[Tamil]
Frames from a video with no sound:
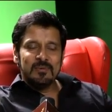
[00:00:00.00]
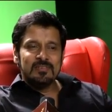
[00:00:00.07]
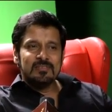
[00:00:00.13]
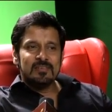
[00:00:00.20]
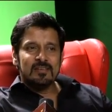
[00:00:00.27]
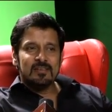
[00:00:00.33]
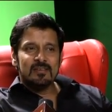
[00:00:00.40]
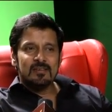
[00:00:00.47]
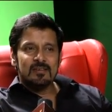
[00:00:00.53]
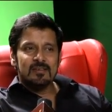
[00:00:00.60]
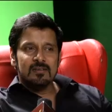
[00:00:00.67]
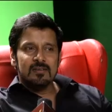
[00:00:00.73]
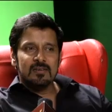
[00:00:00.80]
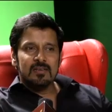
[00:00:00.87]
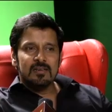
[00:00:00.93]
பேசிக்லி
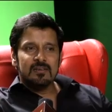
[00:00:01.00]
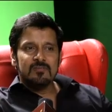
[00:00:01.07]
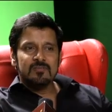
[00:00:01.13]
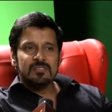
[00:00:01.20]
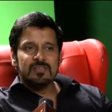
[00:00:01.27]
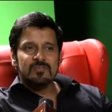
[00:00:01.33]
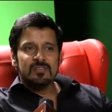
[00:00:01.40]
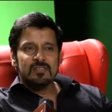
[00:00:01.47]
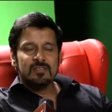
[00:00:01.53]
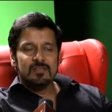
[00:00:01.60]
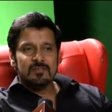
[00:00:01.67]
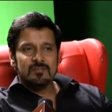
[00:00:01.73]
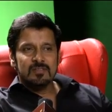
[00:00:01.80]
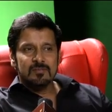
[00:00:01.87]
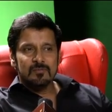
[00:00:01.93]
டைரக்டர் விஜய் வந்து
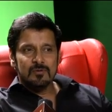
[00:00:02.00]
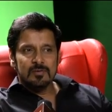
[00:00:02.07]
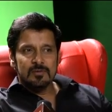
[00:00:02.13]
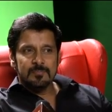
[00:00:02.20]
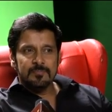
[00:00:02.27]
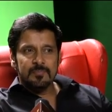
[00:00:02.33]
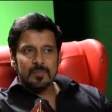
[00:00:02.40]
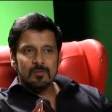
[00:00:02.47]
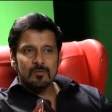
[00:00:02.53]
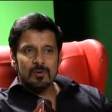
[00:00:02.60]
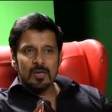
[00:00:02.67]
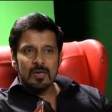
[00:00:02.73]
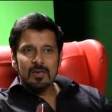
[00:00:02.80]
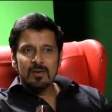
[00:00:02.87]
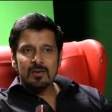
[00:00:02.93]
இது வந்து ஒரு
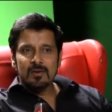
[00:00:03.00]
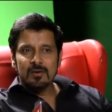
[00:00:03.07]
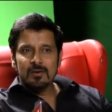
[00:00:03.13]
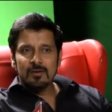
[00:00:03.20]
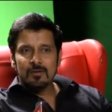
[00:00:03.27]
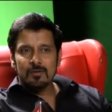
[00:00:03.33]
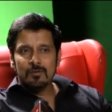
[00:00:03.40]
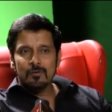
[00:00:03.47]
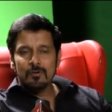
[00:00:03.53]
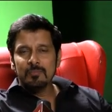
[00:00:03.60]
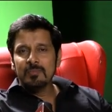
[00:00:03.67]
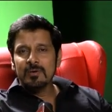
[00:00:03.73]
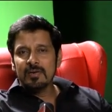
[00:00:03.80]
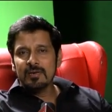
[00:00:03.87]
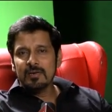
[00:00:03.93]
ஒரு நல்ல
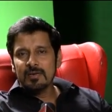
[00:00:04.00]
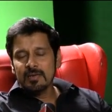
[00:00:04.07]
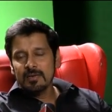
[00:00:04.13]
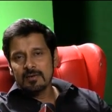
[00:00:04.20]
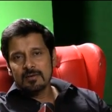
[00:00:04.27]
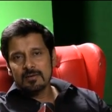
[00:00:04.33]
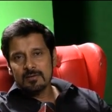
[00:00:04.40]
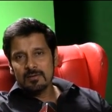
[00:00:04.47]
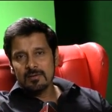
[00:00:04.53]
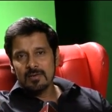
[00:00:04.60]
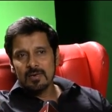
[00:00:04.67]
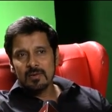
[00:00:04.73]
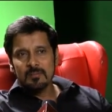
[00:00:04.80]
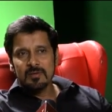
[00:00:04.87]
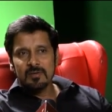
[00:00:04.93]
குடும்ப என்டர்டெய்னர்
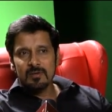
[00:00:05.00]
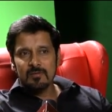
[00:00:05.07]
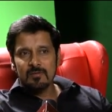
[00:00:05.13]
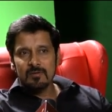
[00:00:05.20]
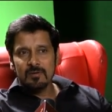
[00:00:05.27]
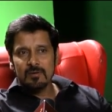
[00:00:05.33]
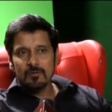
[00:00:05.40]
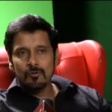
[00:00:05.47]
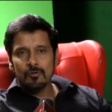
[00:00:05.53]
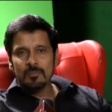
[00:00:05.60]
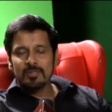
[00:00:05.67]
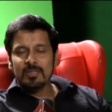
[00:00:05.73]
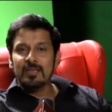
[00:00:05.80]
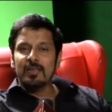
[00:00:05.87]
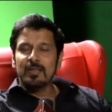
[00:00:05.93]
எல்லாமே
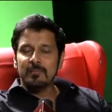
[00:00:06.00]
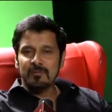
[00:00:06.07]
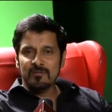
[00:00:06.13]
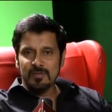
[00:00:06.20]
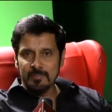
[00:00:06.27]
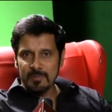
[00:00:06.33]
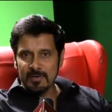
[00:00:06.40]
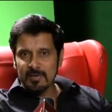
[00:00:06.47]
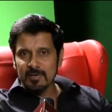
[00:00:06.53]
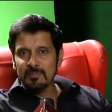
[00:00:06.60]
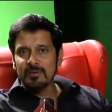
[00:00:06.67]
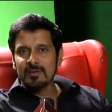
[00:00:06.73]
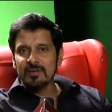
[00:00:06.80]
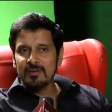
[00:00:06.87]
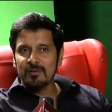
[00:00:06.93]
குடும்பத்தில் எல்லாருமே வந்து
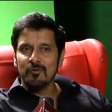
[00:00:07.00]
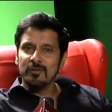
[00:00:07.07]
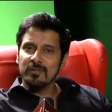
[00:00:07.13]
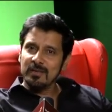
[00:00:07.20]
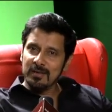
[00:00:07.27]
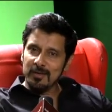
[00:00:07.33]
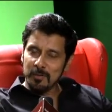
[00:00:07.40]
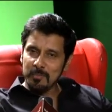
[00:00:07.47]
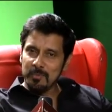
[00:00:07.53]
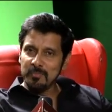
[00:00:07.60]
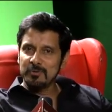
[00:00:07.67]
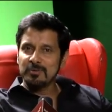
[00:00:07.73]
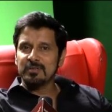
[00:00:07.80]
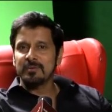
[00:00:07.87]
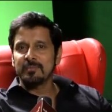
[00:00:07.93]
பார்க்குற மாதிரி குழந்தைங்களுக்கு
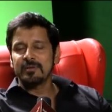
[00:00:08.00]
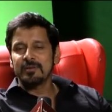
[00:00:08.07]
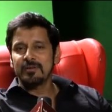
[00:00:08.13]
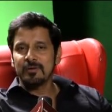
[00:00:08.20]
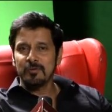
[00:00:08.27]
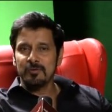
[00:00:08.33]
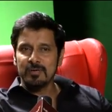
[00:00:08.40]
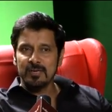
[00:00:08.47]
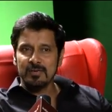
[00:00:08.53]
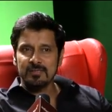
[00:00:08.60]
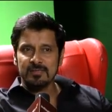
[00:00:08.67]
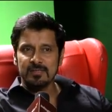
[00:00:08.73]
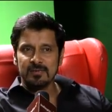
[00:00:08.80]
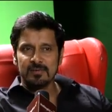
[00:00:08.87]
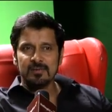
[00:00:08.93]
ரொம்ப பிடிக்கிற மாதிரி இருக்கணும்னு
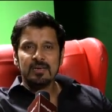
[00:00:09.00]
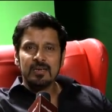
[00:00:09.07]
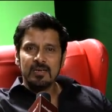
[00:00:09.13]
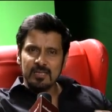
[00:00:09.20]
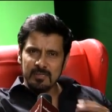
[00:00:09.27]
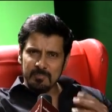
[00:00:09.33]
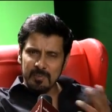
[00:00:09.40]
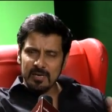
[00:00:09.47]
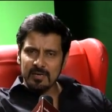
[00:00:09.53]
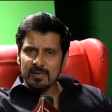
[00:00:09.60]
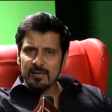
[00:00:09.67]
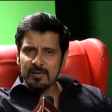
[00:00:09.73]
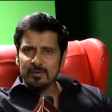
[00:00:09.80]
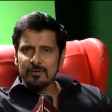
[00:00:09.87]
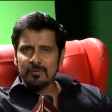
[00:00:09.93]
நினச்சி தான் இந்த
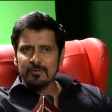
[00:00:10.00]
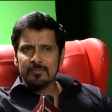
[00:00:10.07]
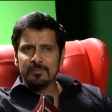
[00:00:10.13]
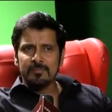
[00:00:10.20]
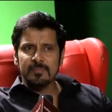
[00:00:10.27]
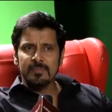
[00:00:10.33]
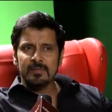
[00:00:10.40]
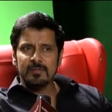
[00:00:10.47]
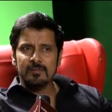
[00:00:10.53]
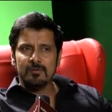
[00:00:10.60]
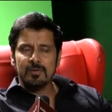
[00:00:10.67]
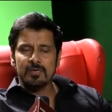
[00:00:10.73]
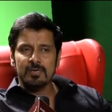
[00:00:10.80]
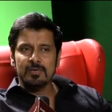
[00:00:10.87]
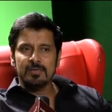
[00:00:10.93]
பாட்டாக இருக்கட்டும்
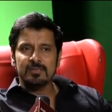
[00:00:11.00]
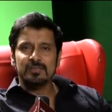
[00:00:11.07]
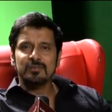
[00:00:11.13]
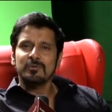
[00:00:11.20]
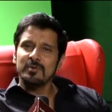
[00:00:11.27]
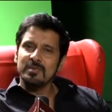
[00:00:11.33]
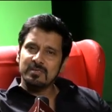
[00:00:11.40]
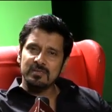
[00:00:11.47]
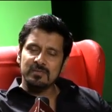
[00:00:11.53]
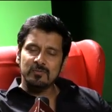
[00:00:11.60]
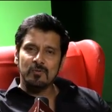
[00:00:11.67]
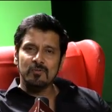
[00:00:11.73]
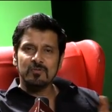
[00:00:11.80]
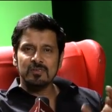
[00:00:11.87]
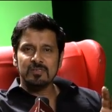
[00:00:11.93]
அதோட
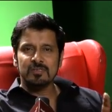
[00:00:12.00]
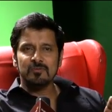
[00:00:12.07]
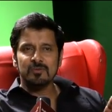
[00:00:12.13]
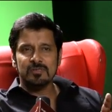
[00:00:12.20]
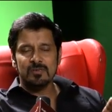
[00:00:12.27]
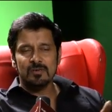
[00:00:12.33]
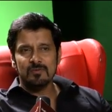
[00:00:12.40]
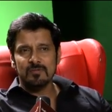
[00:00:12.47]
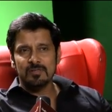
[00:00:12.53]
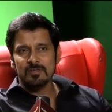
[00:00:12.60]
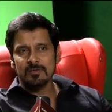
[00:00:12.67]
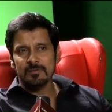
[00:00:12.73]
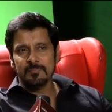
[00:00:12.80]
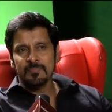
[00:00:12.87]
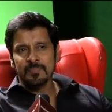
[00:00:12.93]
சுச்சுவேஷன்ஸ் ஒவ்வொரு சுச்சுவேஷன்லேயும்
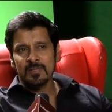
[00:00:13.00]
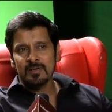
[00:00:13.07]
வந்து